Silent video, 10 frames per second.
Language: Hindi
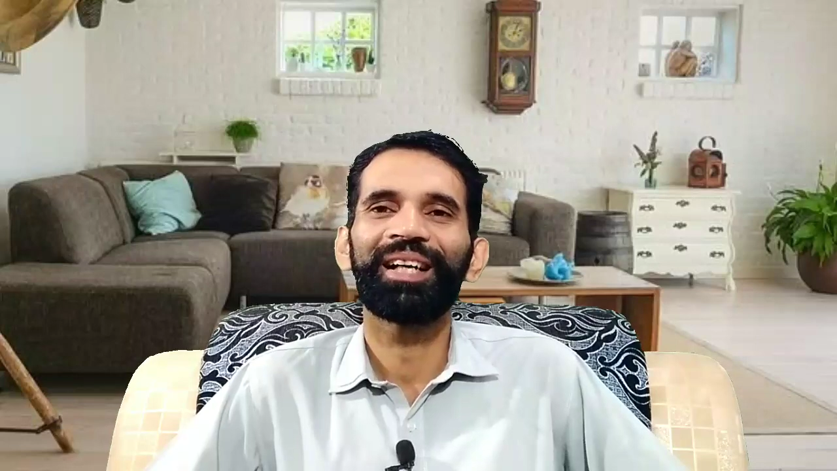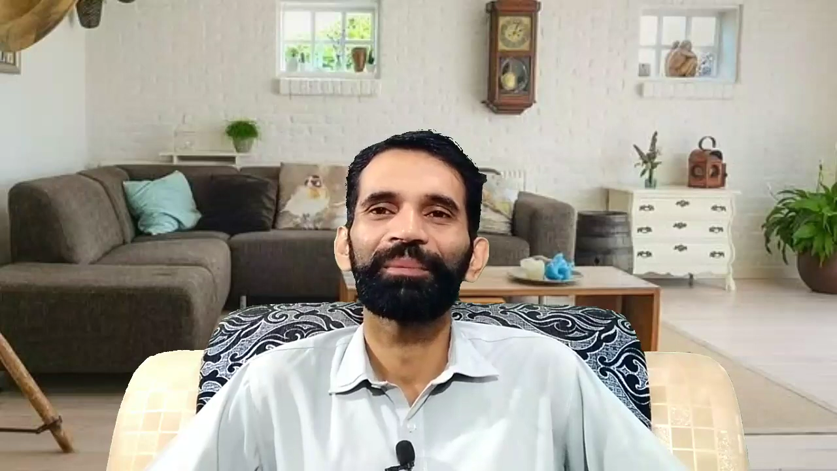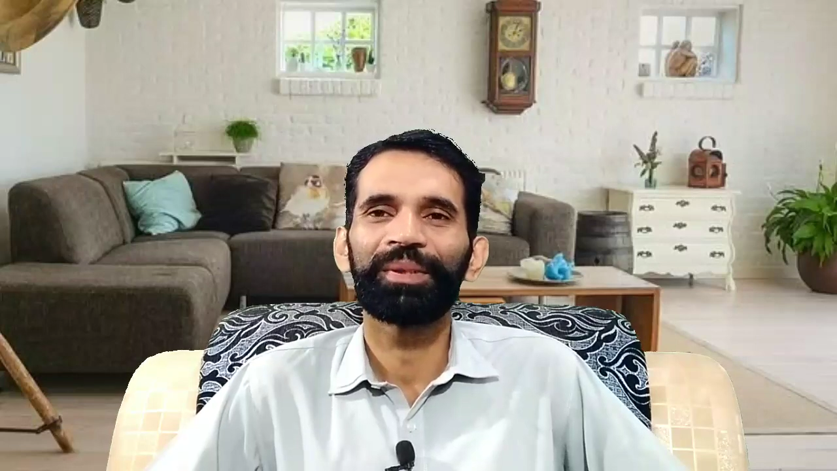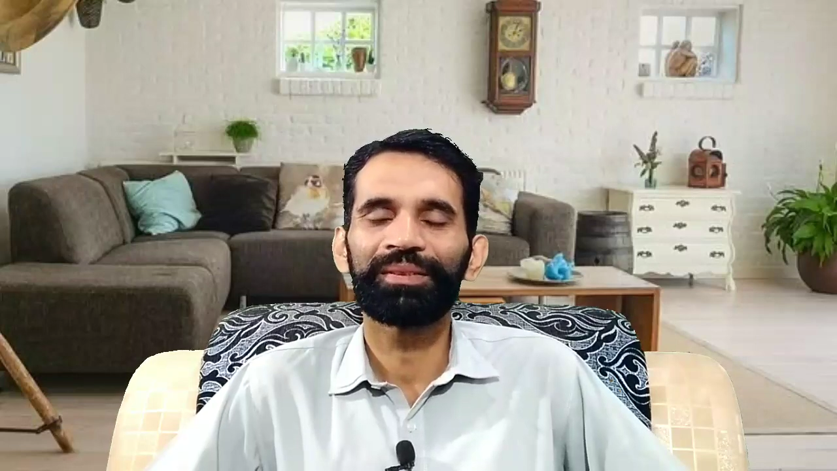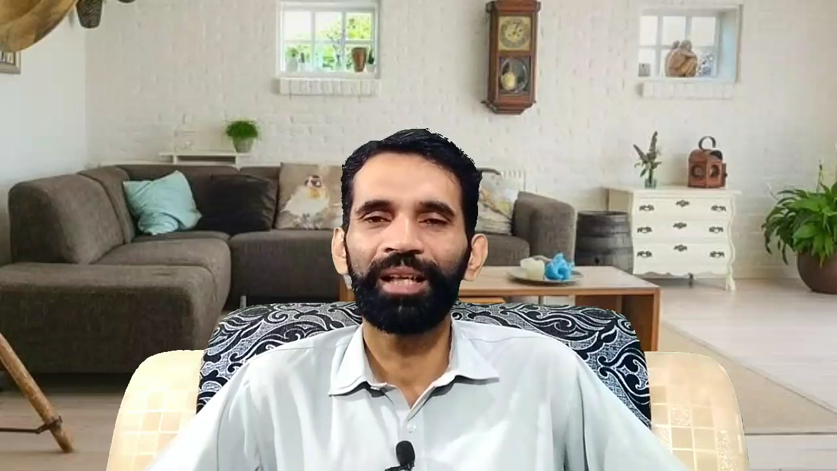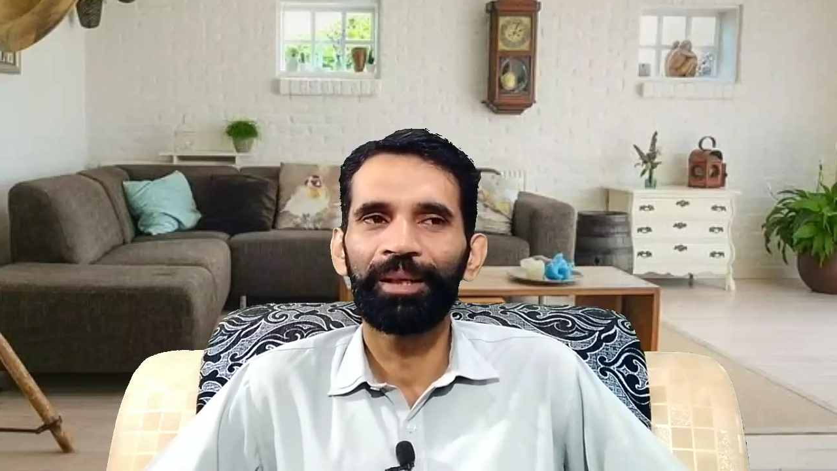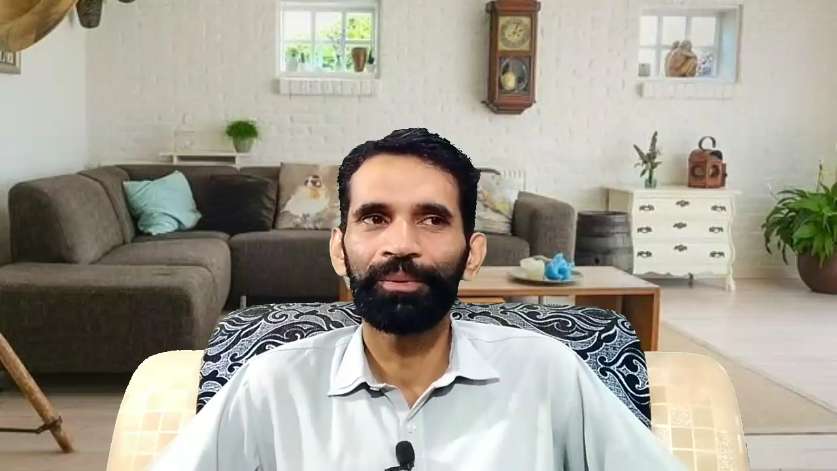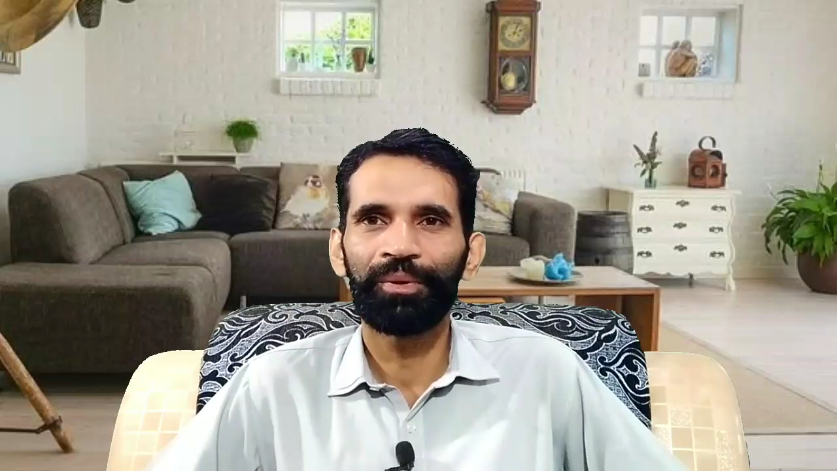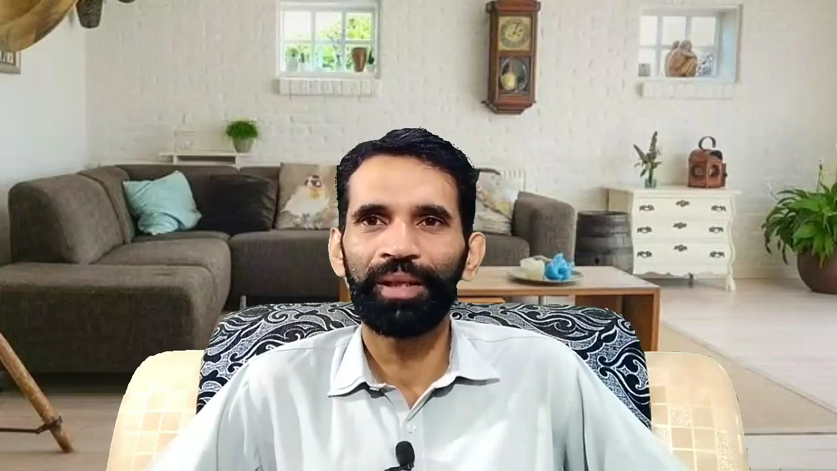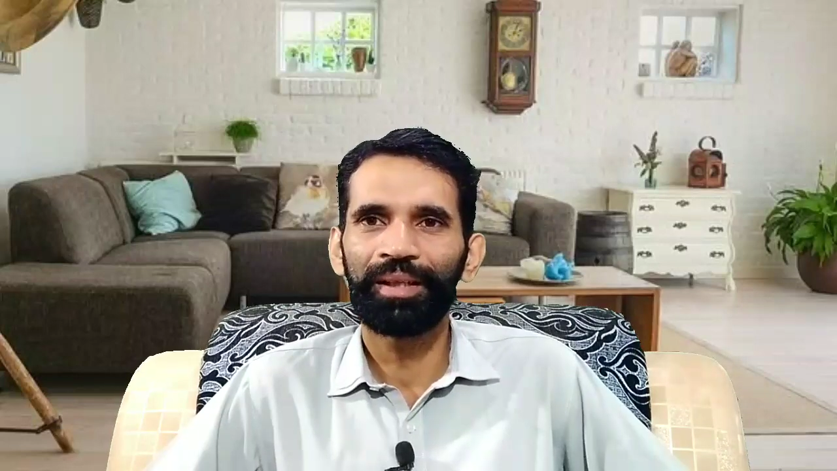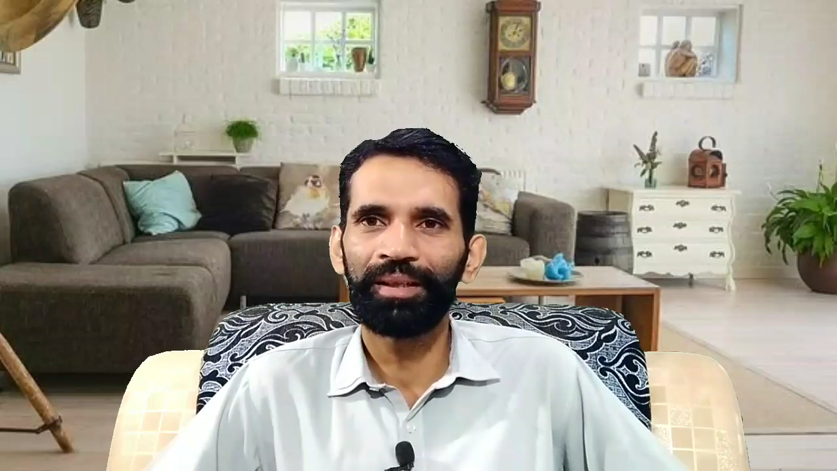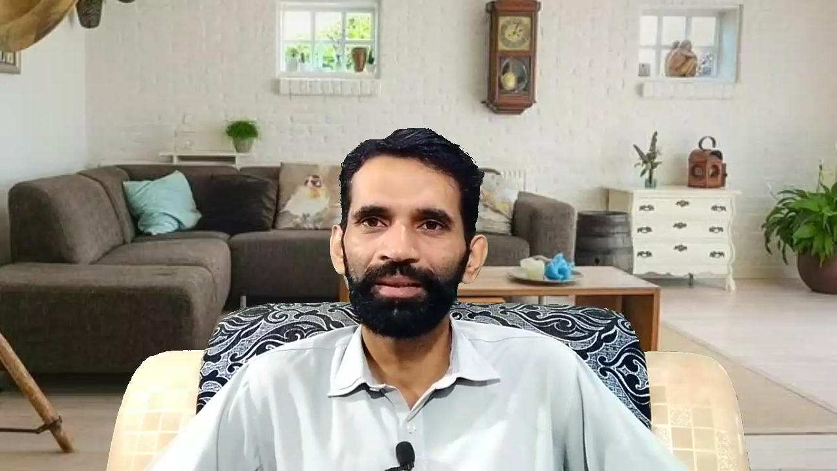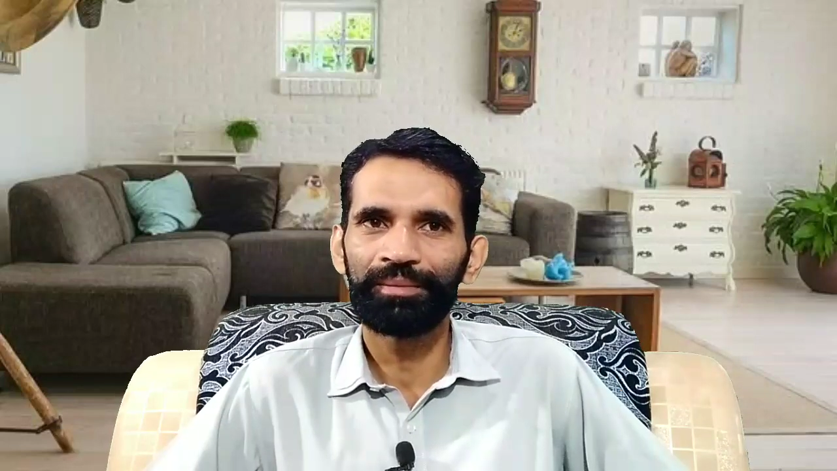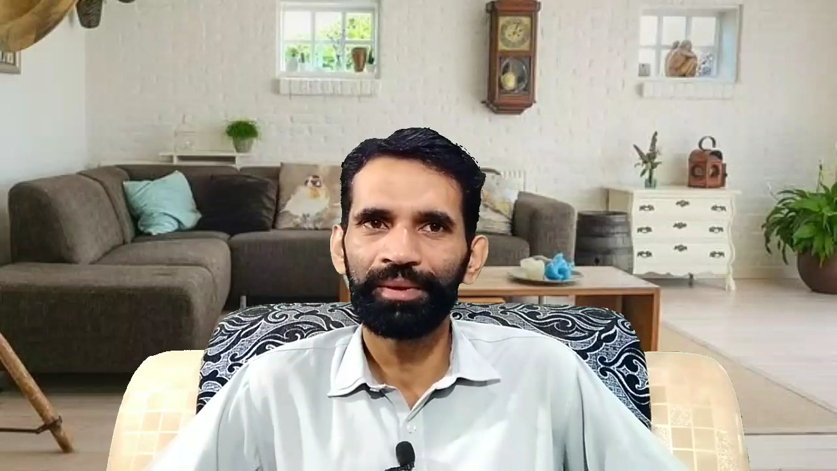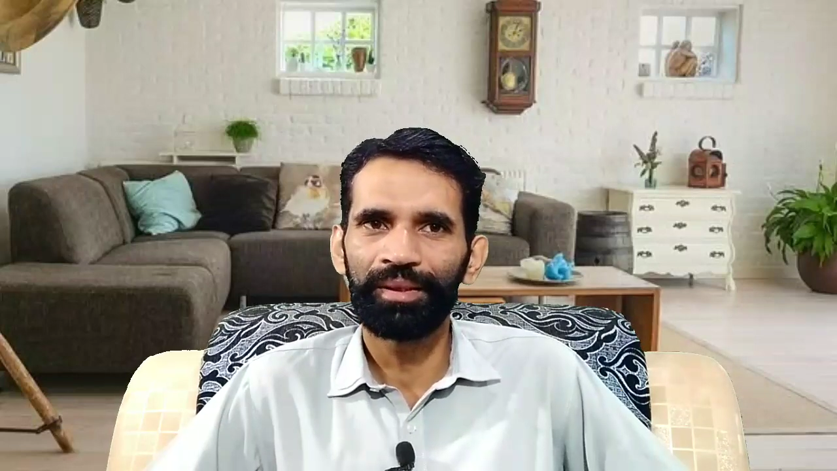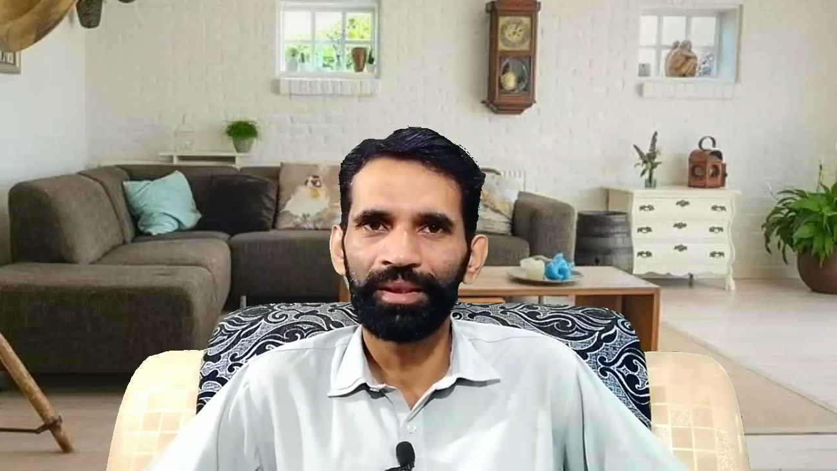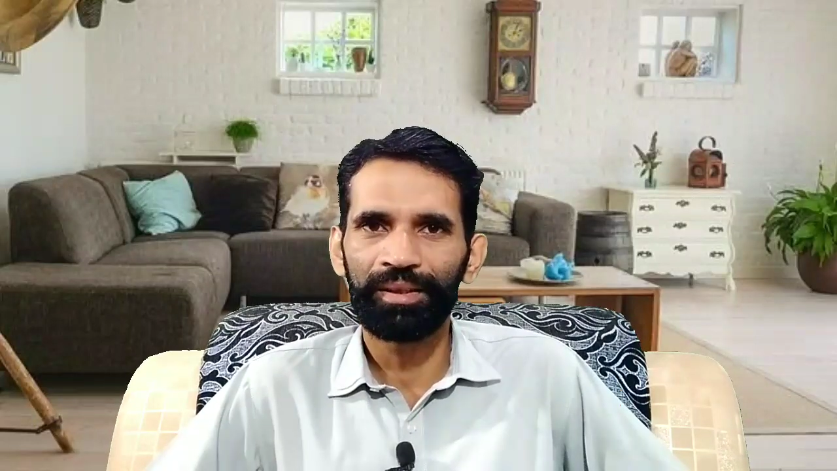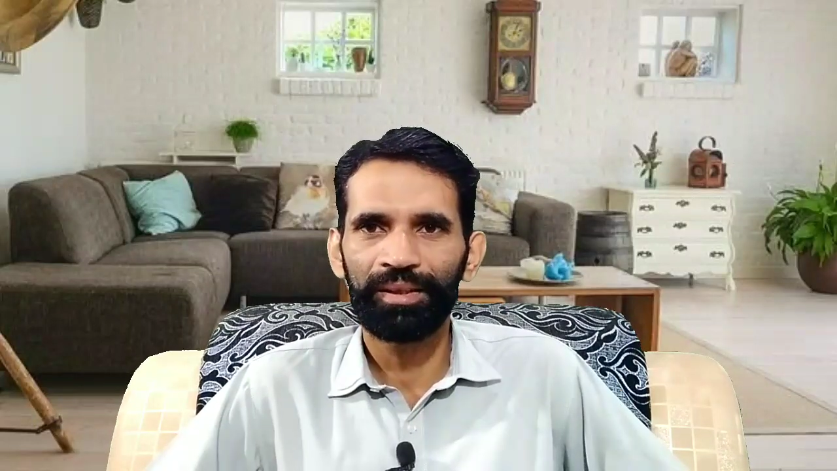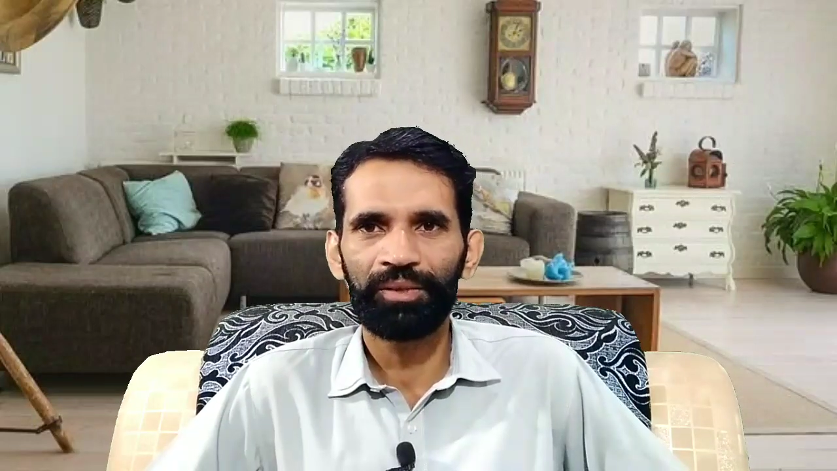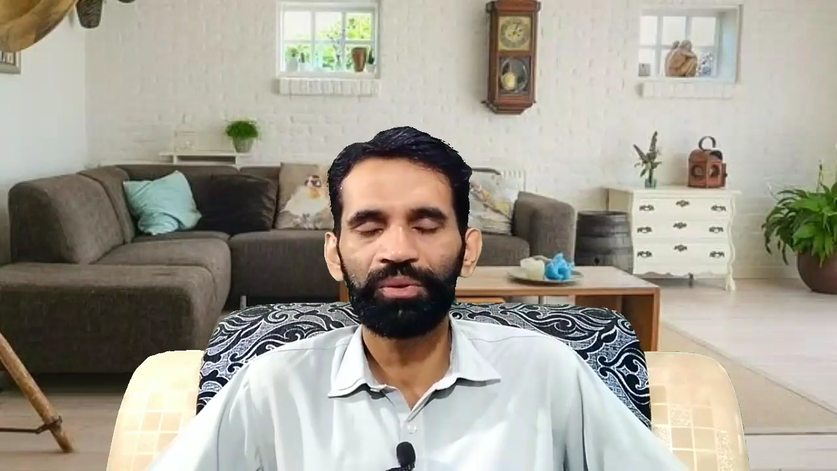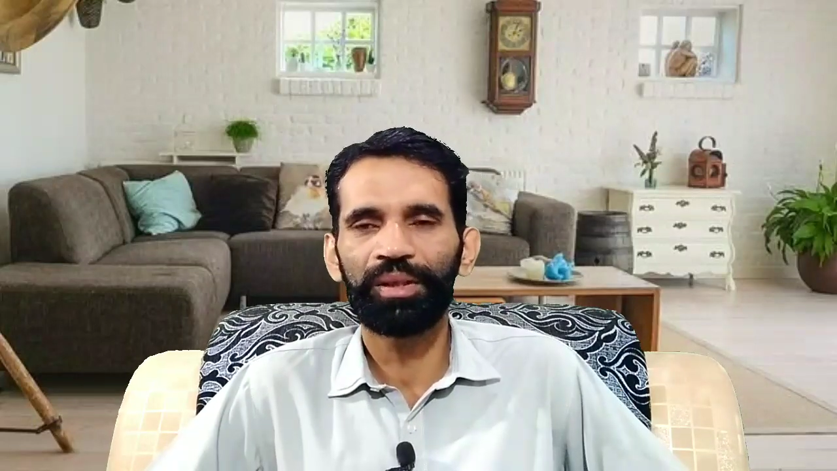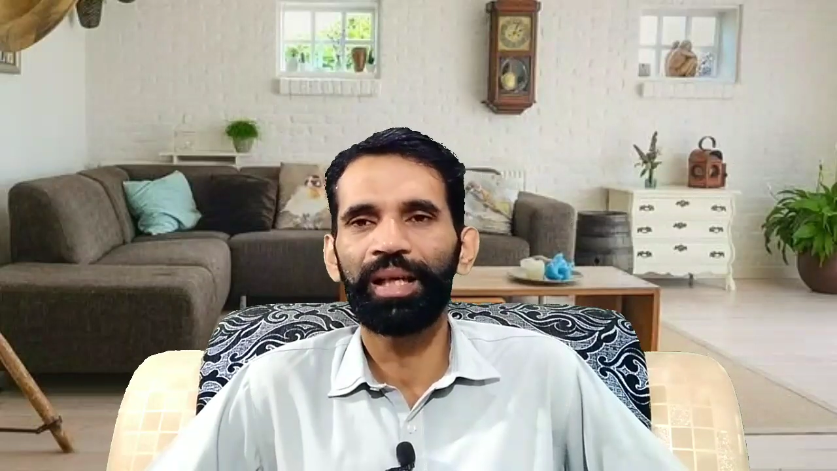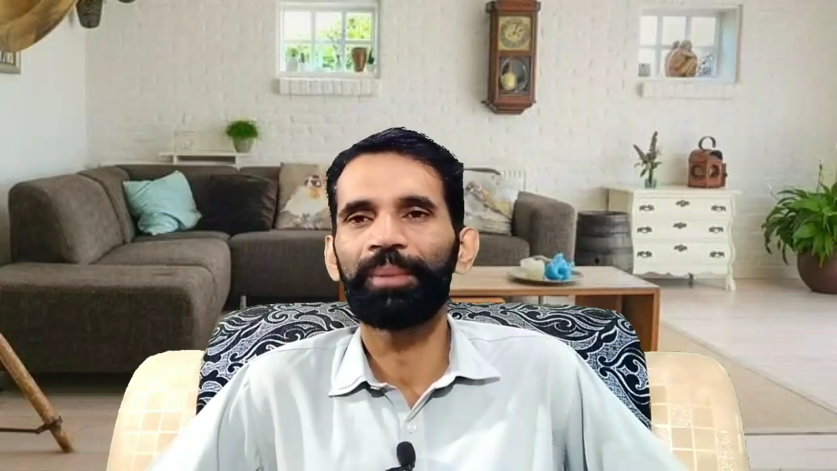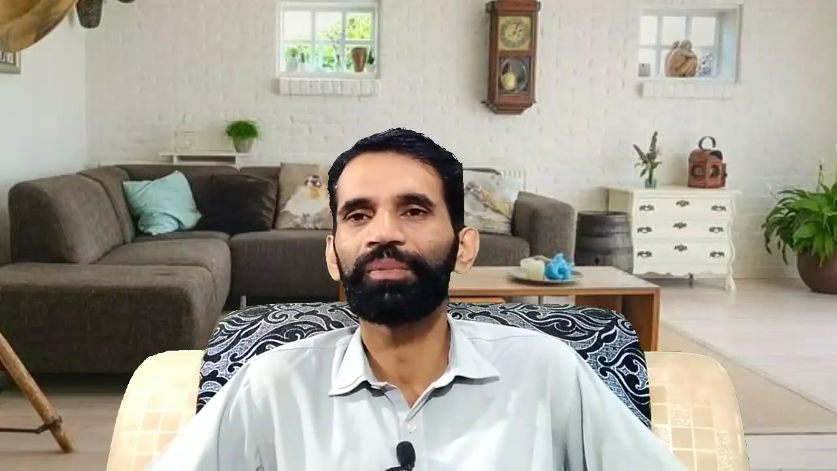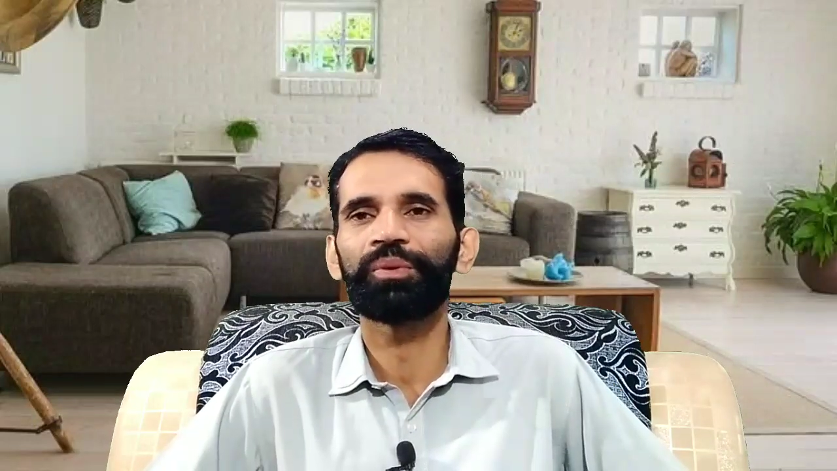अहमद साहब और एक लड़की है उसका नाम